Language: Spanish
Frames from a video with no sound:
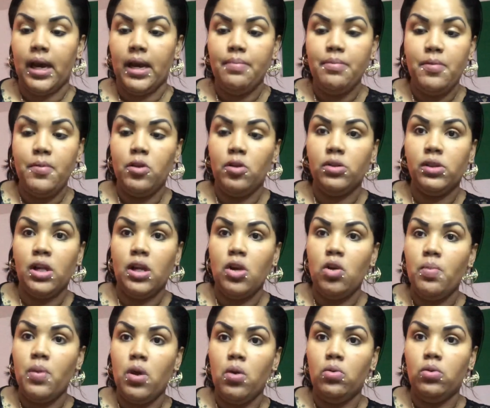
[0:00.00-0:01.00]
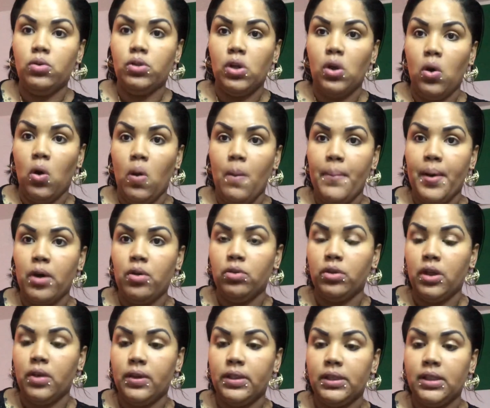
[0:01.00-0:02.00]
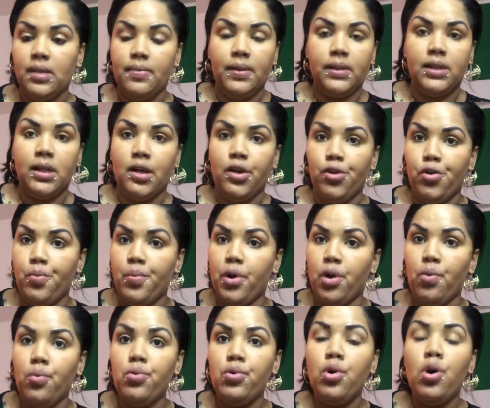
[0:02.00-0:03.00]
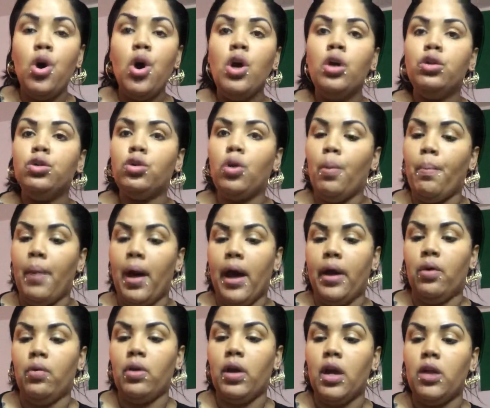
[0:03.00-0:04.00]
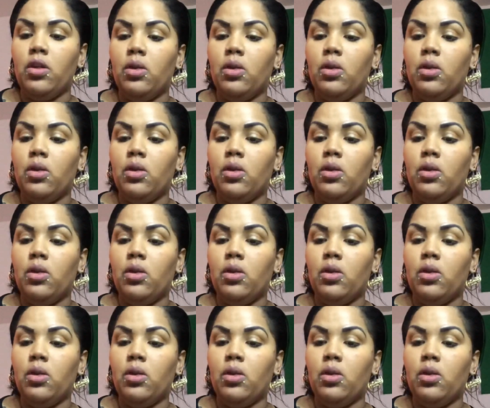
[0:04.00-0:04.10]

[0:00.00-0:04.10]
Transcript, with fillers: Ahí, mimitos, tiene el número 1. Si lo compra gotero así, va a estar el número 1, tomar, ¿ok?